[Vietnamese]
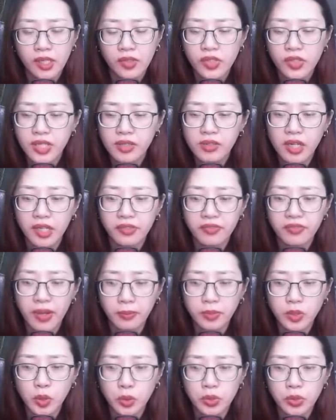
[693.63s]
chiến lợi
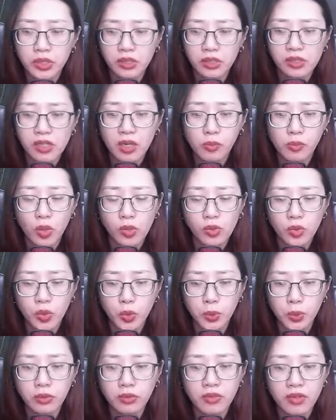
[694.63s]
phẩm thu được có một
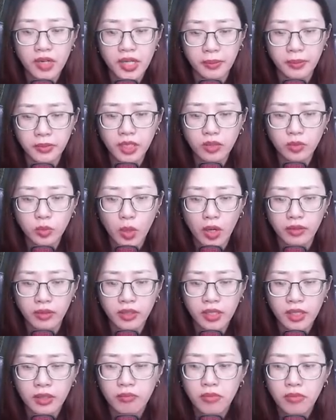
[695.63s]
cuốn liễm tức thuật
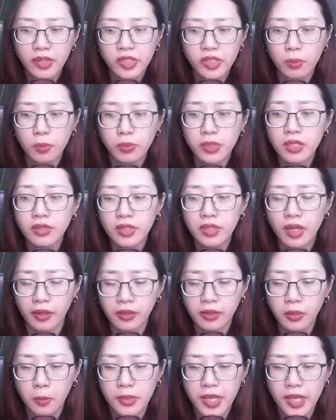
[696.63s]
bên trong chiếc
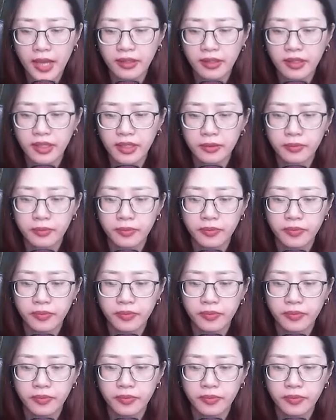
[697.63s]
nhẫn không gian kia.